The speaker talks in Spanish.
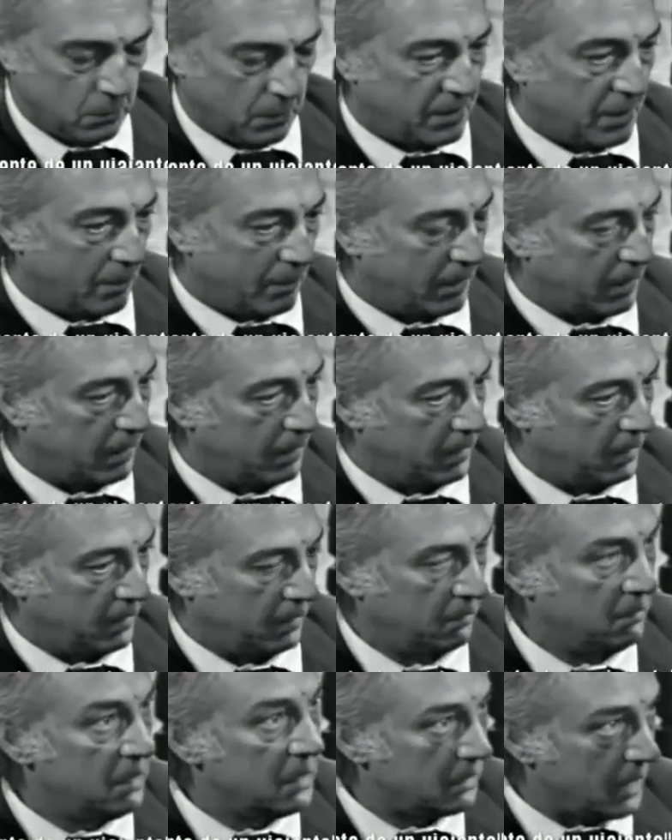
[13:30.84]
Cuéntame,
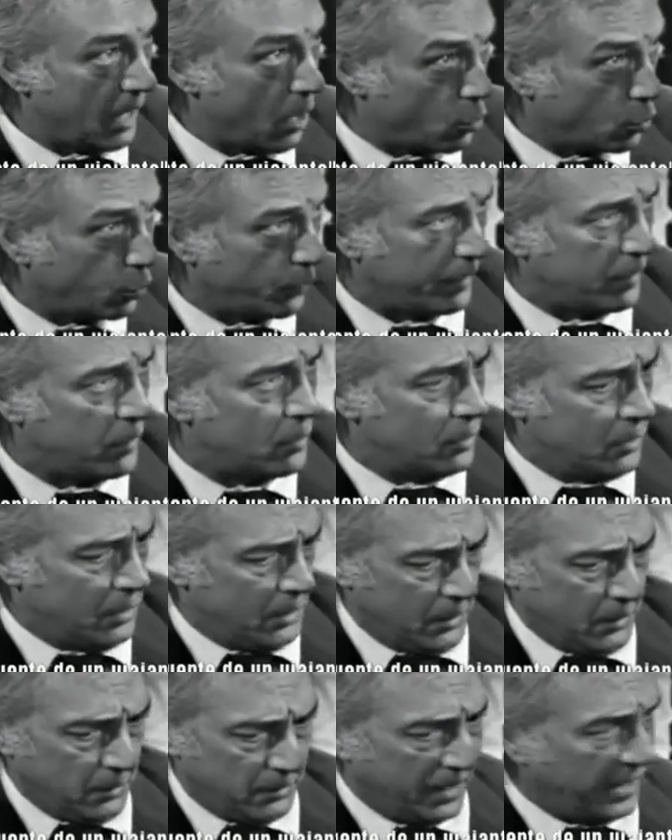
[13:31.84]
¿qué, ha ocurrido?
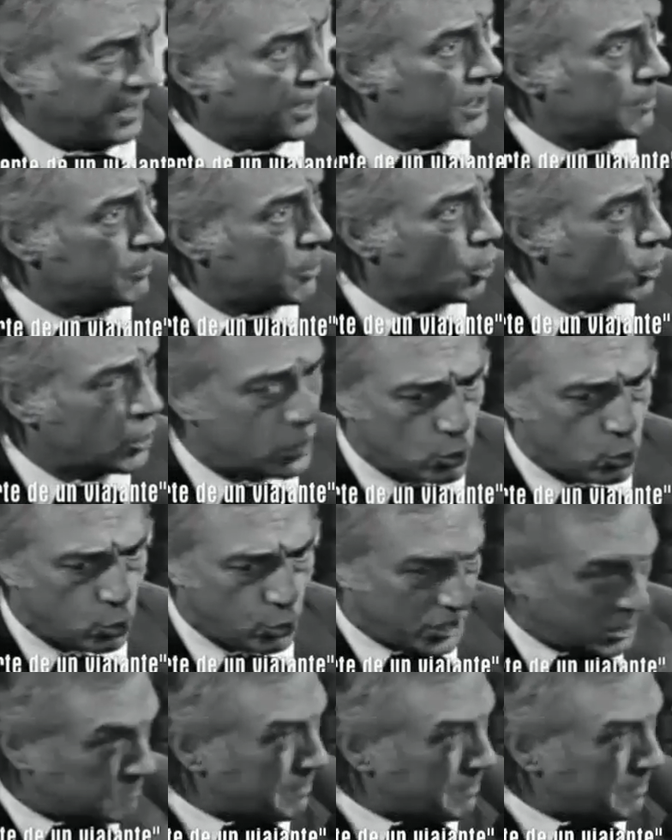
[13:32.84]
¿Te recibió en su